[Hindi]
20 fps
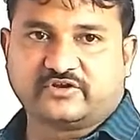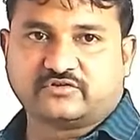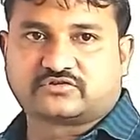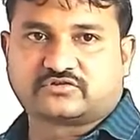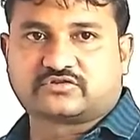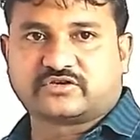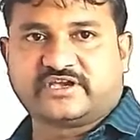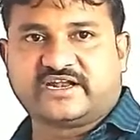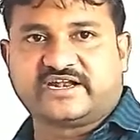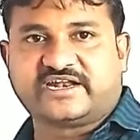तो ये
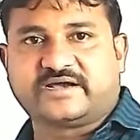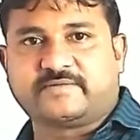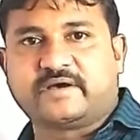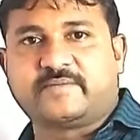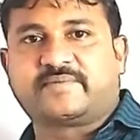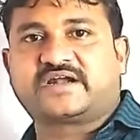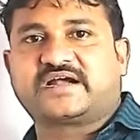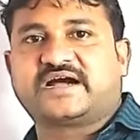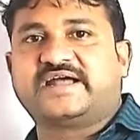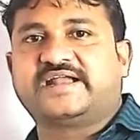दोस्तों ये
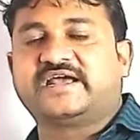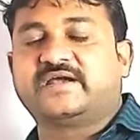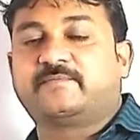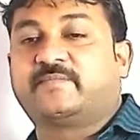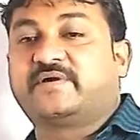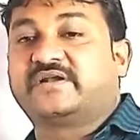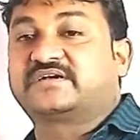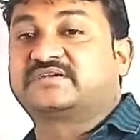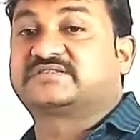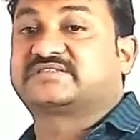नवा प्रकार है
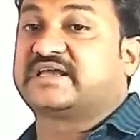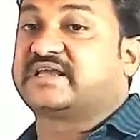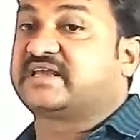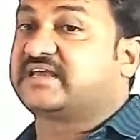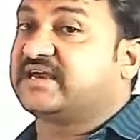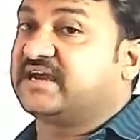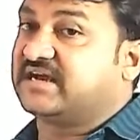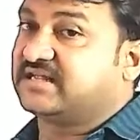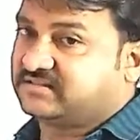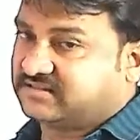वर्ग
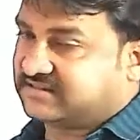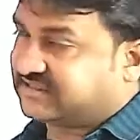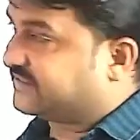संख्या